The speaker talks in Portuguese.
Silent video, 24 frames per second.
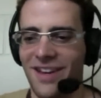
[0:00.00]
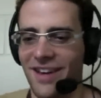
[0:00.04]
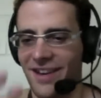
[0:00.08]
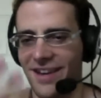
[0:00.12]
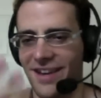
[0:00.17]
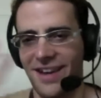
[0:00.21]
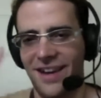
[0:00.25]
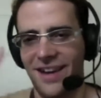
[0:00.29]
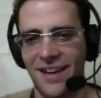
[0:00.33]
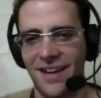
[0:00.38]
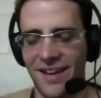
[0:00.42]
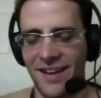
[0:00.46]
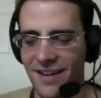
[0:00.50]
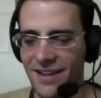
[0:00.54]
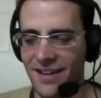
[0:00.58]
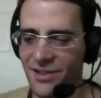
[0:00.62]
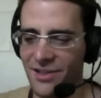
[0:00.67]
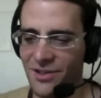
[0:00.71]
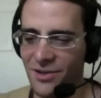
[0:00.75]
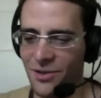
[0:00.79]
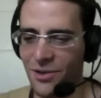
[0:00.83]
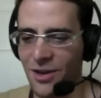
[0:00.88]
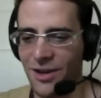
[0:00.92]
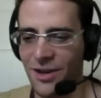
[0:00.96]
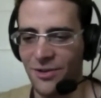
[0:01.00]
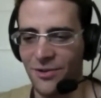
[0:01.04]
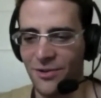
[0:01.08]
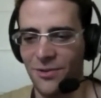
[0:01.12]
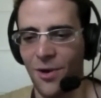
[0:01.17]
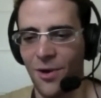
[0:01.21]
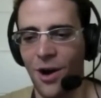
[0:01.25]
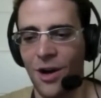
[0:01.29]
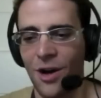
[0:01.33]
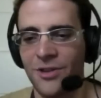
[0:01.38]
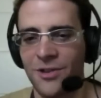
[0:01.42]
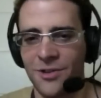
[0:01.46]
Que nem aquela história
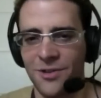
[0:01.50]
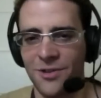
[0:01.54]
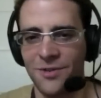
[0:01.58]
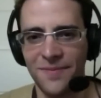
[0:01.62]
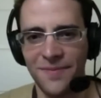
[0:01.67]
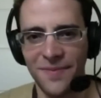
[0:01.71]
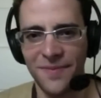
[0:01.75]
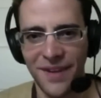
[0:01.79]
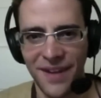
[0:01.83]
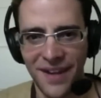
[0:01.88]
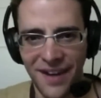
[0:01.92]
do Watson